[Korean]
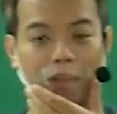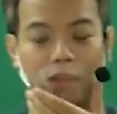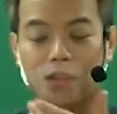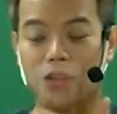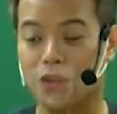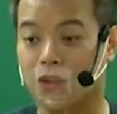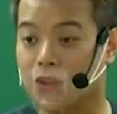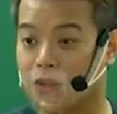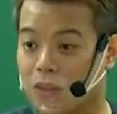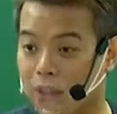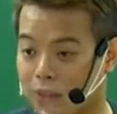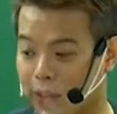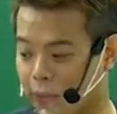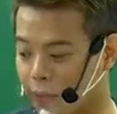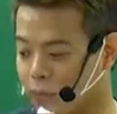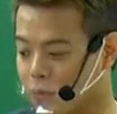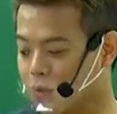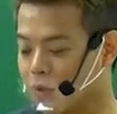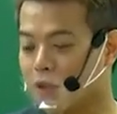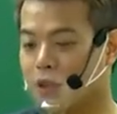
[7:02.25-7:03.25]
그, 그랬다고
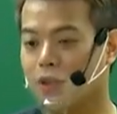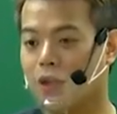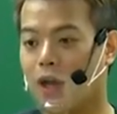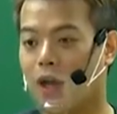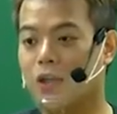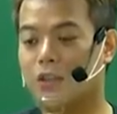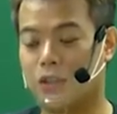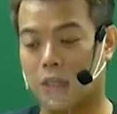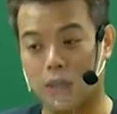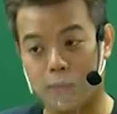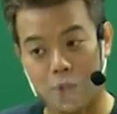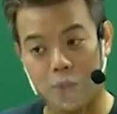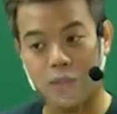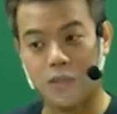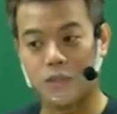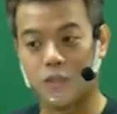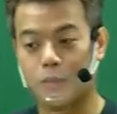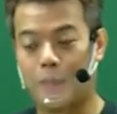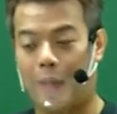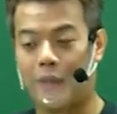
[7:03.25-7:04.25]
했더니 아 잠깐만
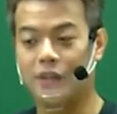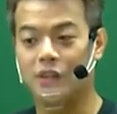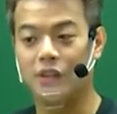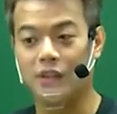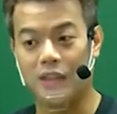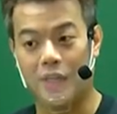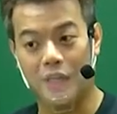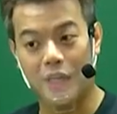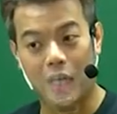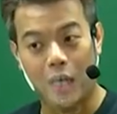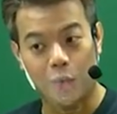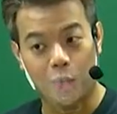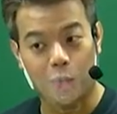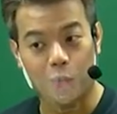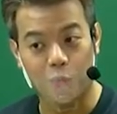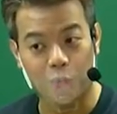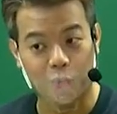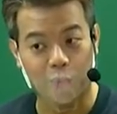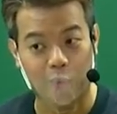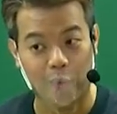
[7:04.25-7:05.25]
기다리셔서 반지를 4개 갖고
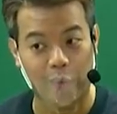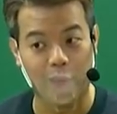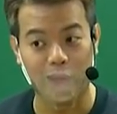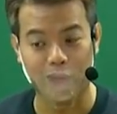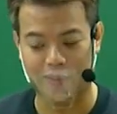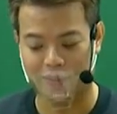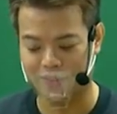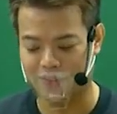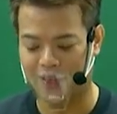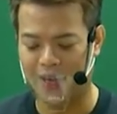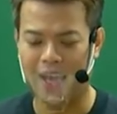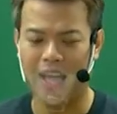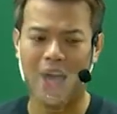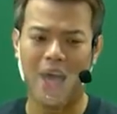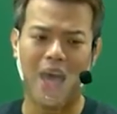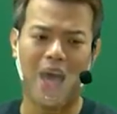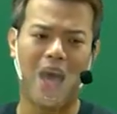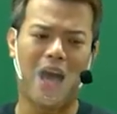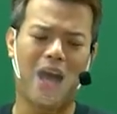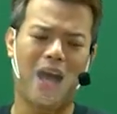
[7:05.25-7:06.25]
오는 거예요. 제가 그래서
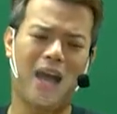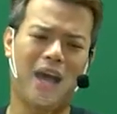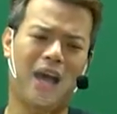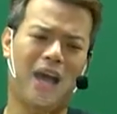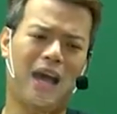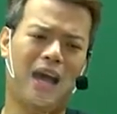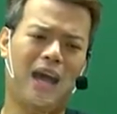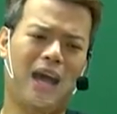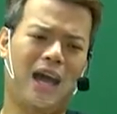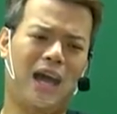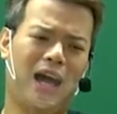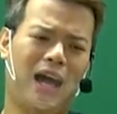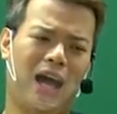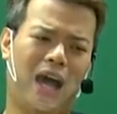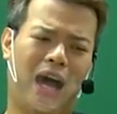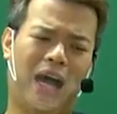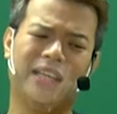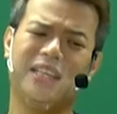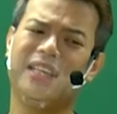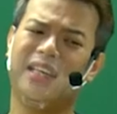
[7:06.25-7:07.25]

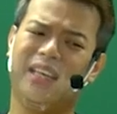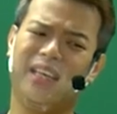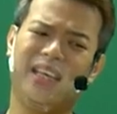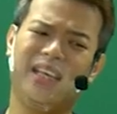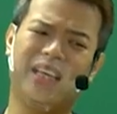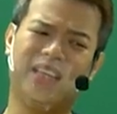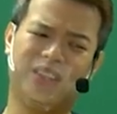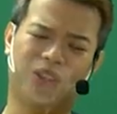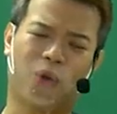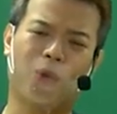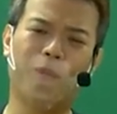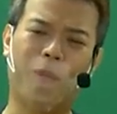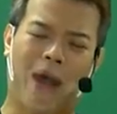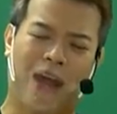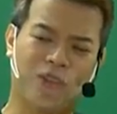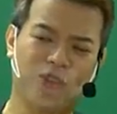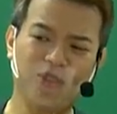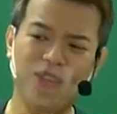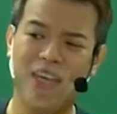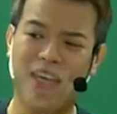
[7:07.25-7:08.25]
아니 전
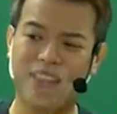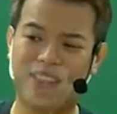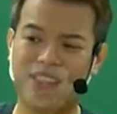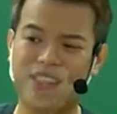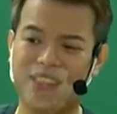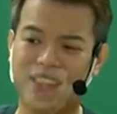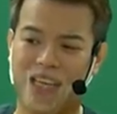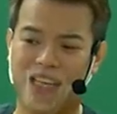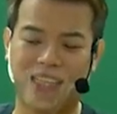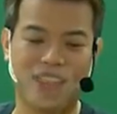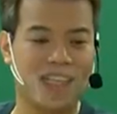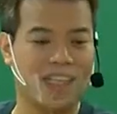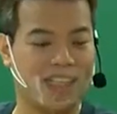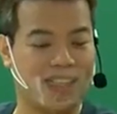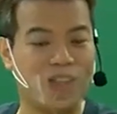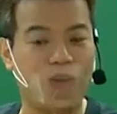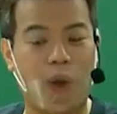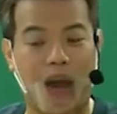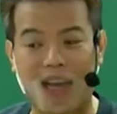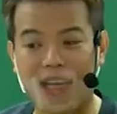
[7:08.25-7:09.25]
받은 게 있으니까 그냥
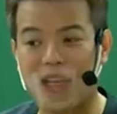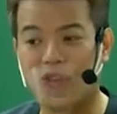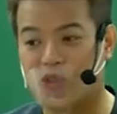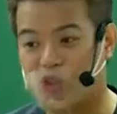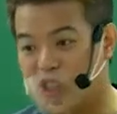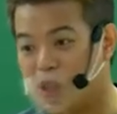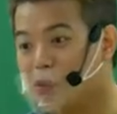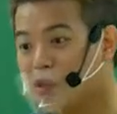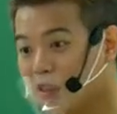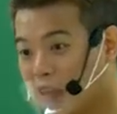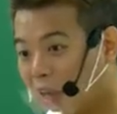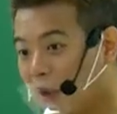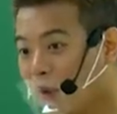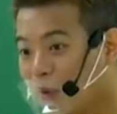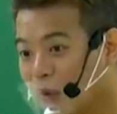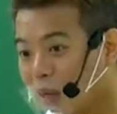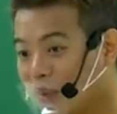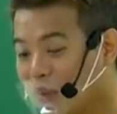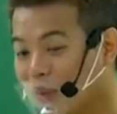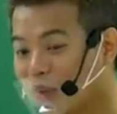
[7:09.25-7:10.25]
그거 하나 주시면 돼요
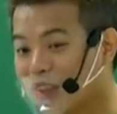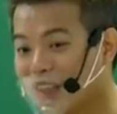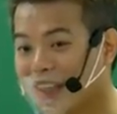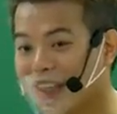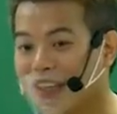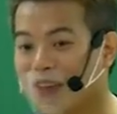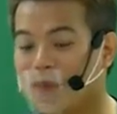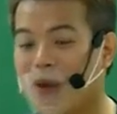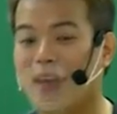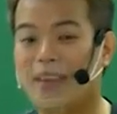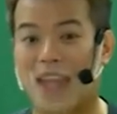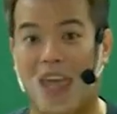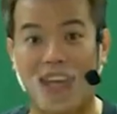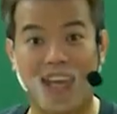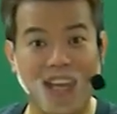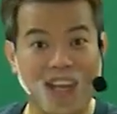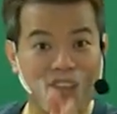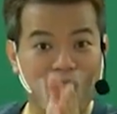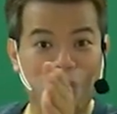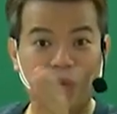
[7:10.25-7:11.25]
그랬더니 왜
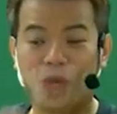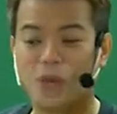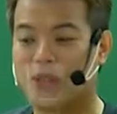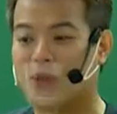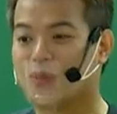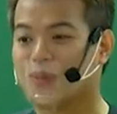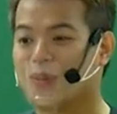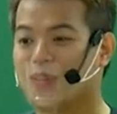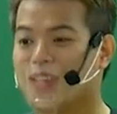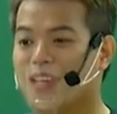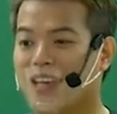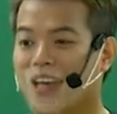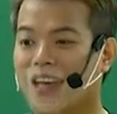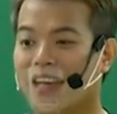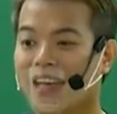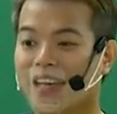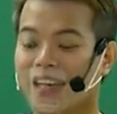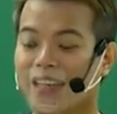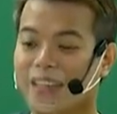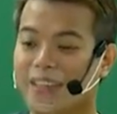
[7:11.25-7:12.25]
4개를 들고 오세요 그랬더니
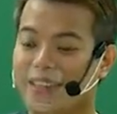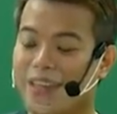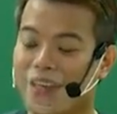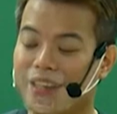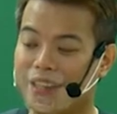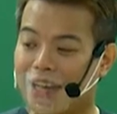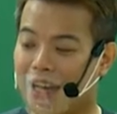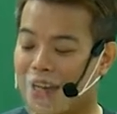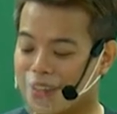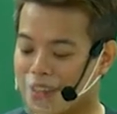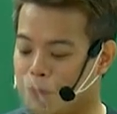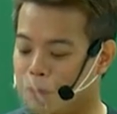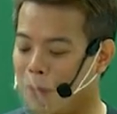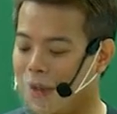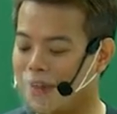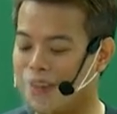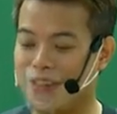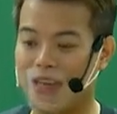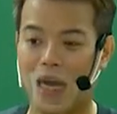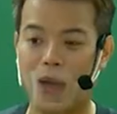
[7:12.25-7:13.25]
이게 다
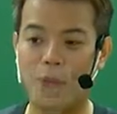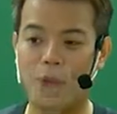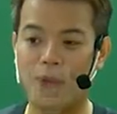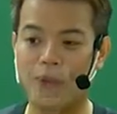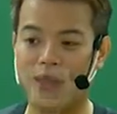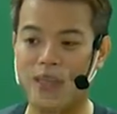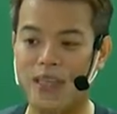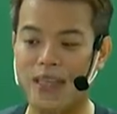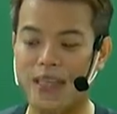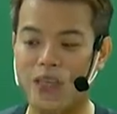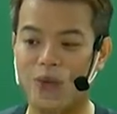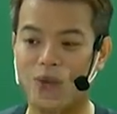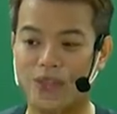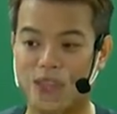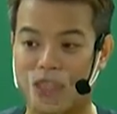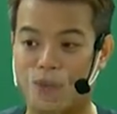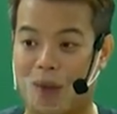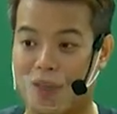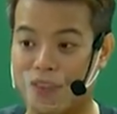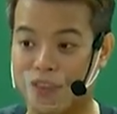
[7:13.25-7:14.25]
티파니 하모니
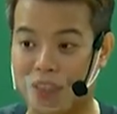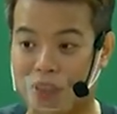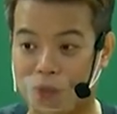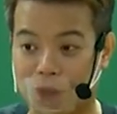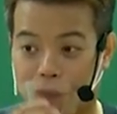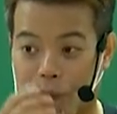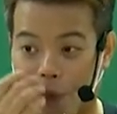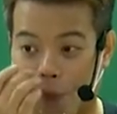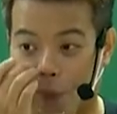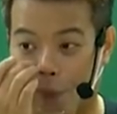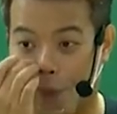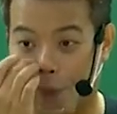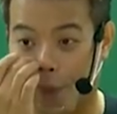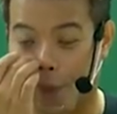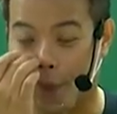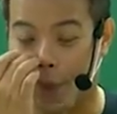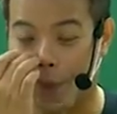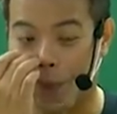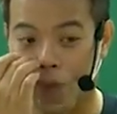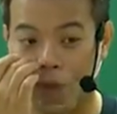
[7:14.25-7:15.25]
1캐럿짜리 반지라는
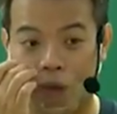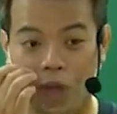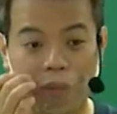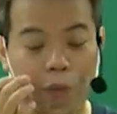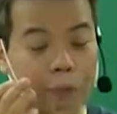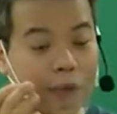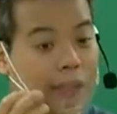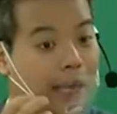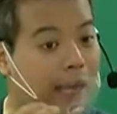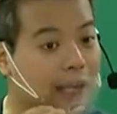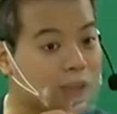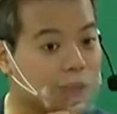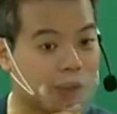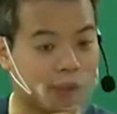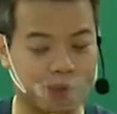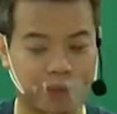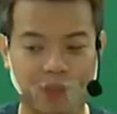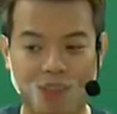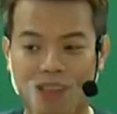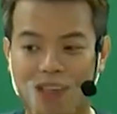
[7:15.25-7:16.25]
거예요. 근데 왜 4개죠?
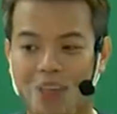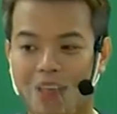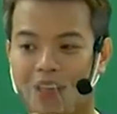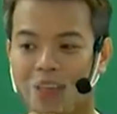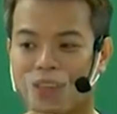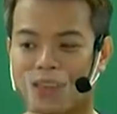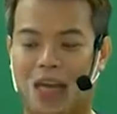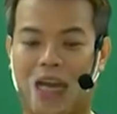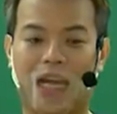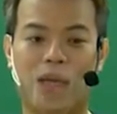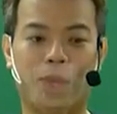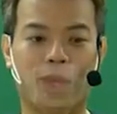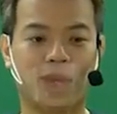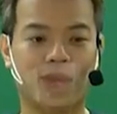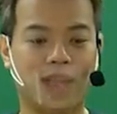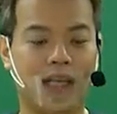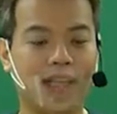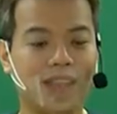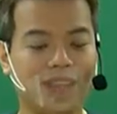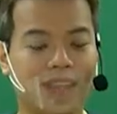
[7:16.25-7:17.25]
그랬더니
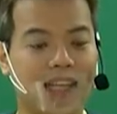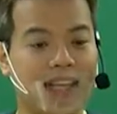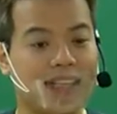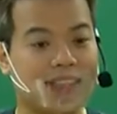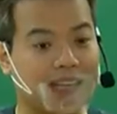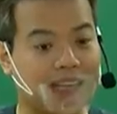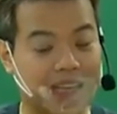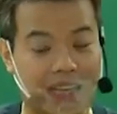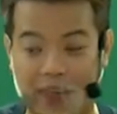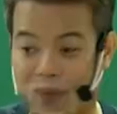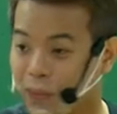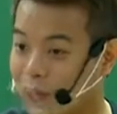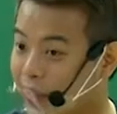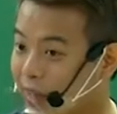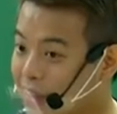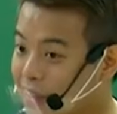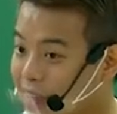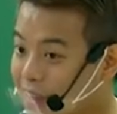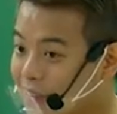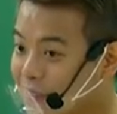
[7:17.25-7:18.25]
다이아몬드 상태에 따라 가격이
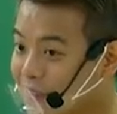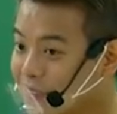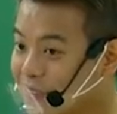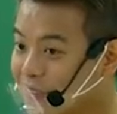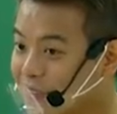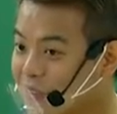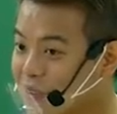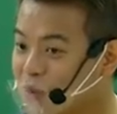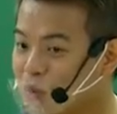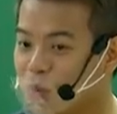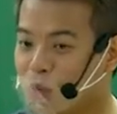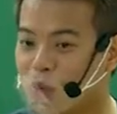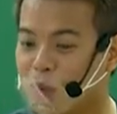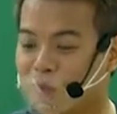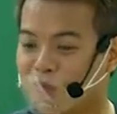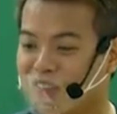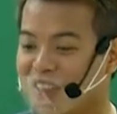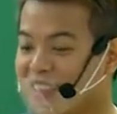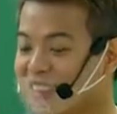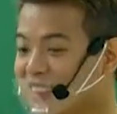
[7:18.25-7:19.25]
다르다는 거죠. 그리고 또 우리
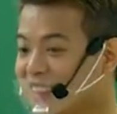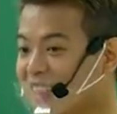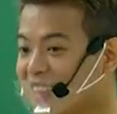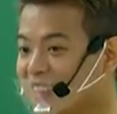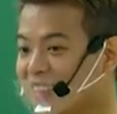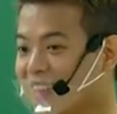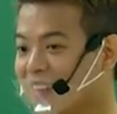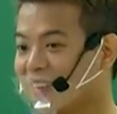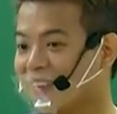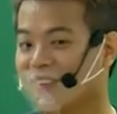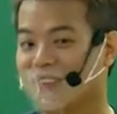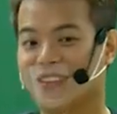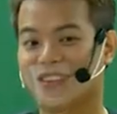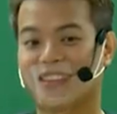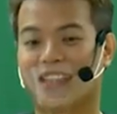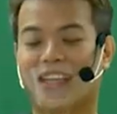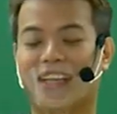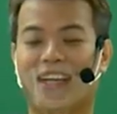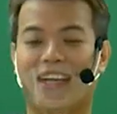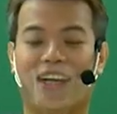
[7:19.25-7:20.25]
플렉스가 있잖아요. 그래서
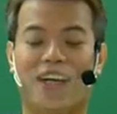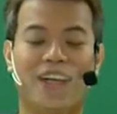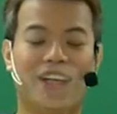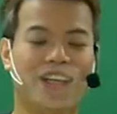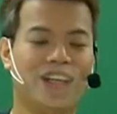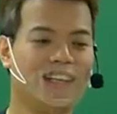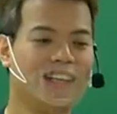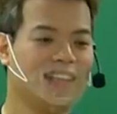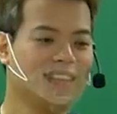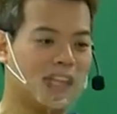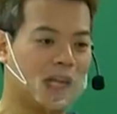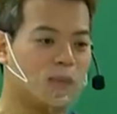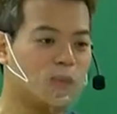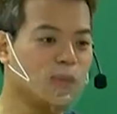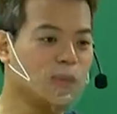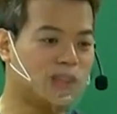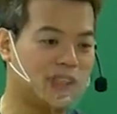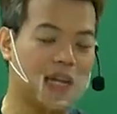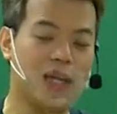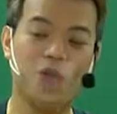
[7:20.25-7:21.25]
제가
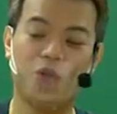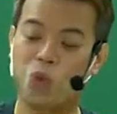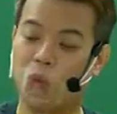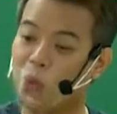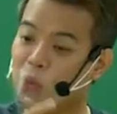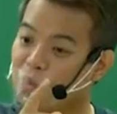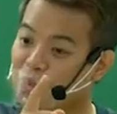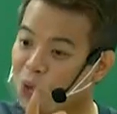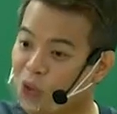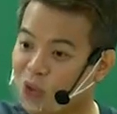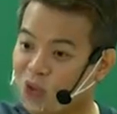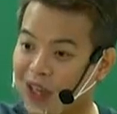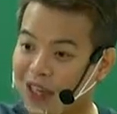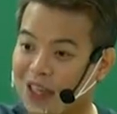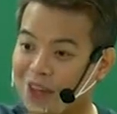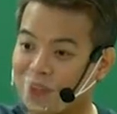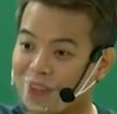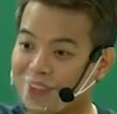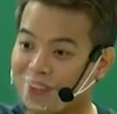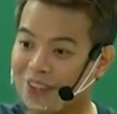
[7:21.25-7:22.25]
됐고 제일 좋은 걸로
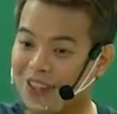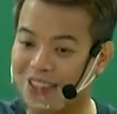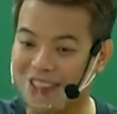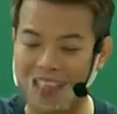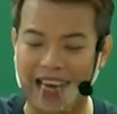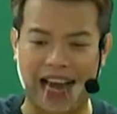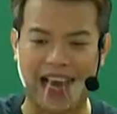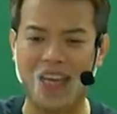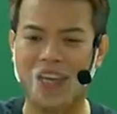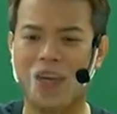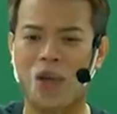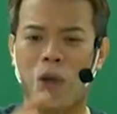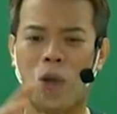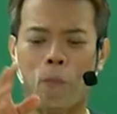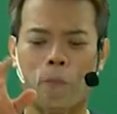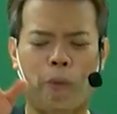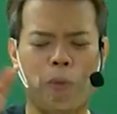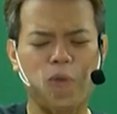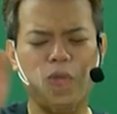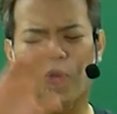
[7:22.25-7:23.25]
달라고 그랬어요. 그냥 아예
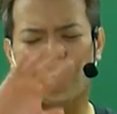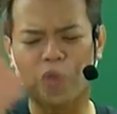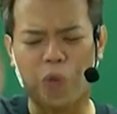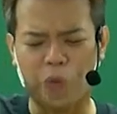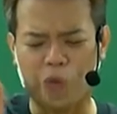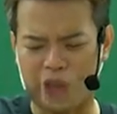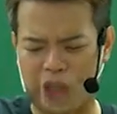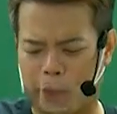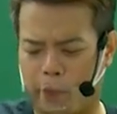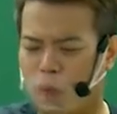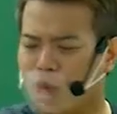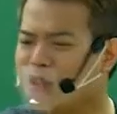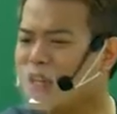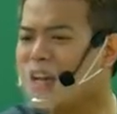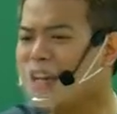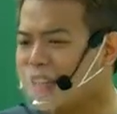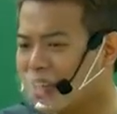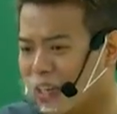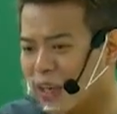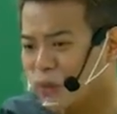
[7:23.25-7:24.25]
보여줄 것도 없고 그냥
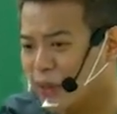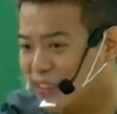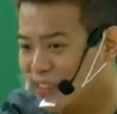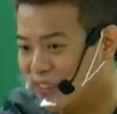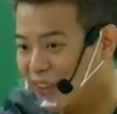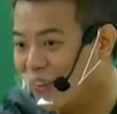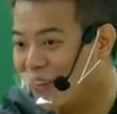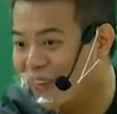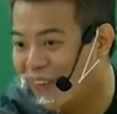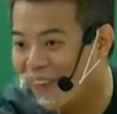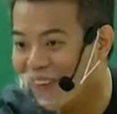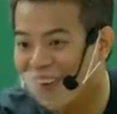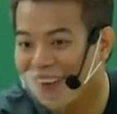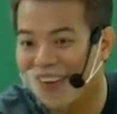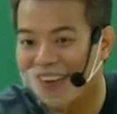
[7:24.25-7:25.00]
포장해 달라고 그랬어요.